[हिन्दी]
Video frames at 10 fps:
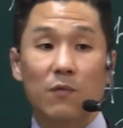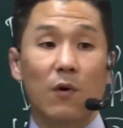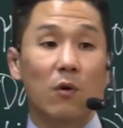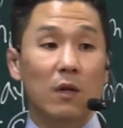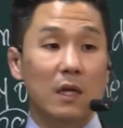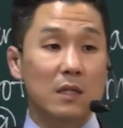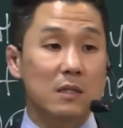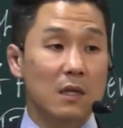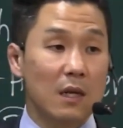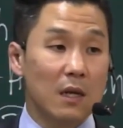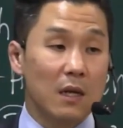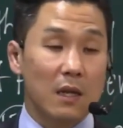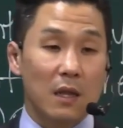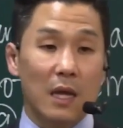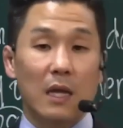और इसलिए यह वह
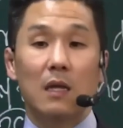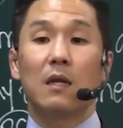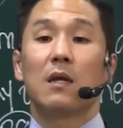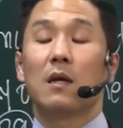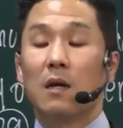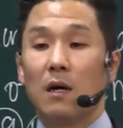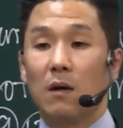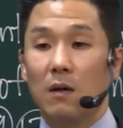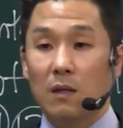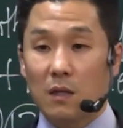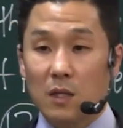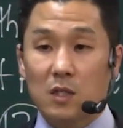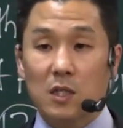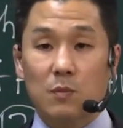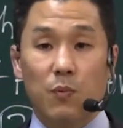जगह है जहां
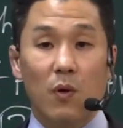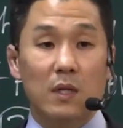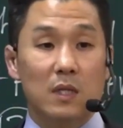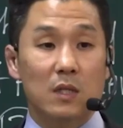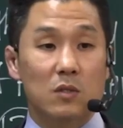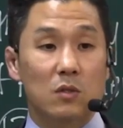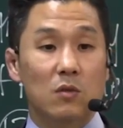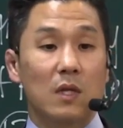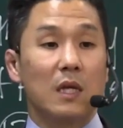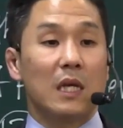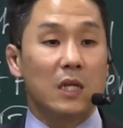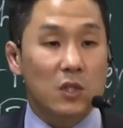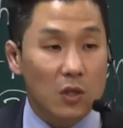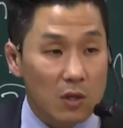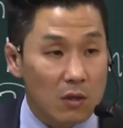वंशावली बहुत महत्वपूर्ण
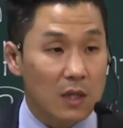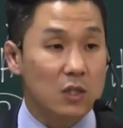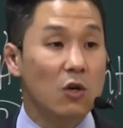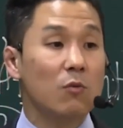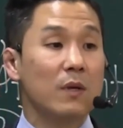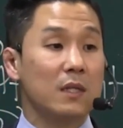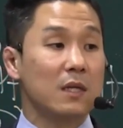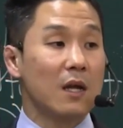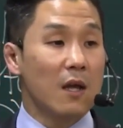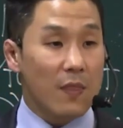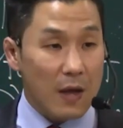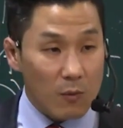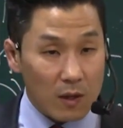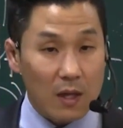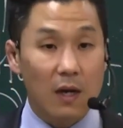है पहला बेटा था
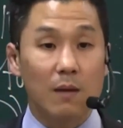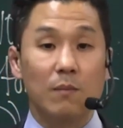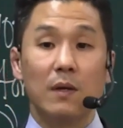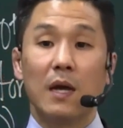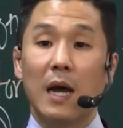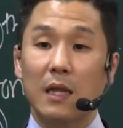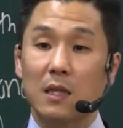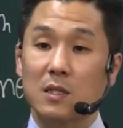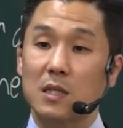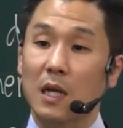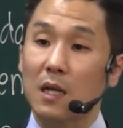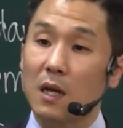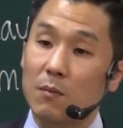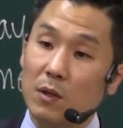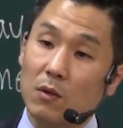हु और
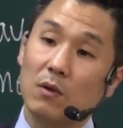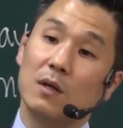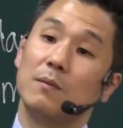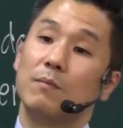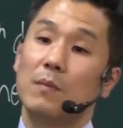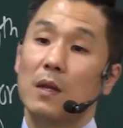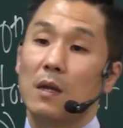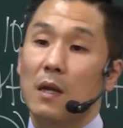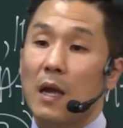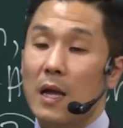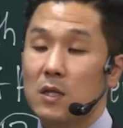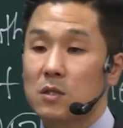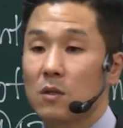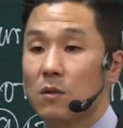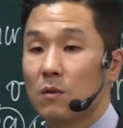
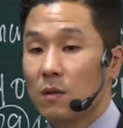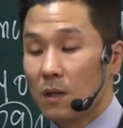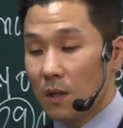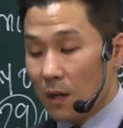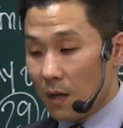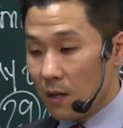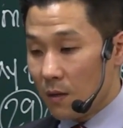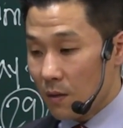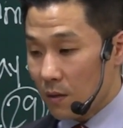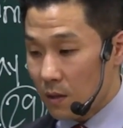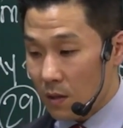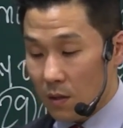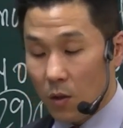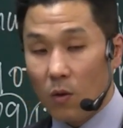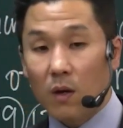उन्होंने डब किया और
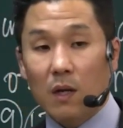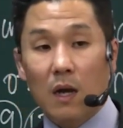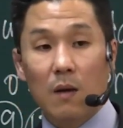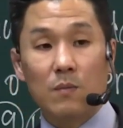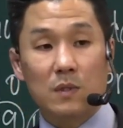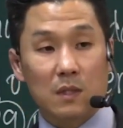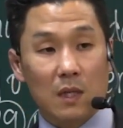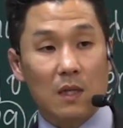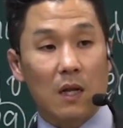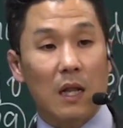फिर एलियजेयर